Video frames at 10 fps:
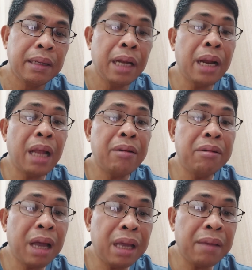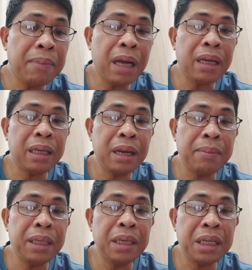Nanalo na eh. Bakit
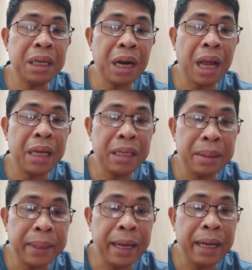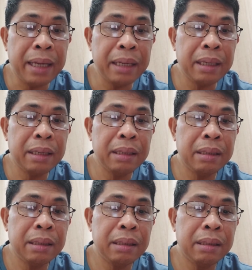naman sisirain, di ba?
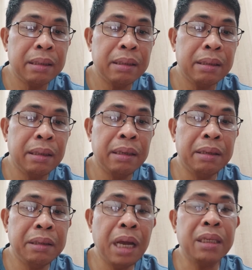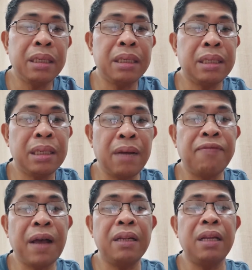Uh, that's a
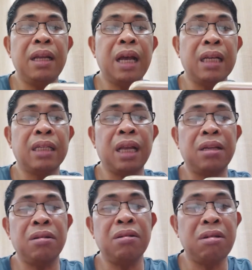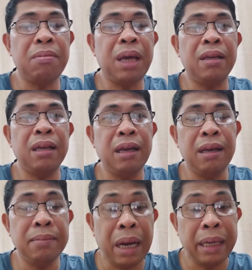funny assertion to make
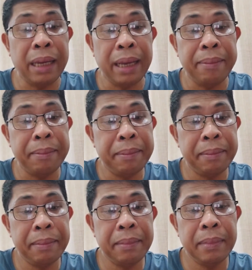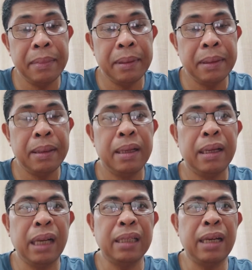by them.
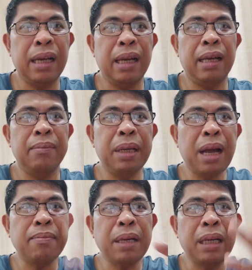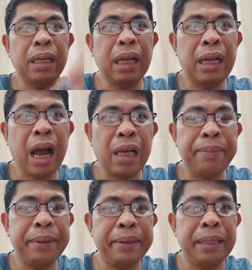Kasi binabaliktad
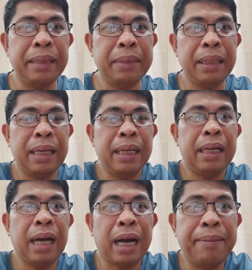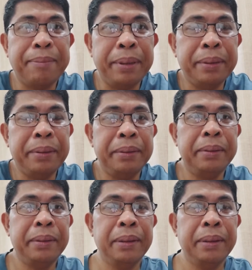lagi po ng mga kakampon.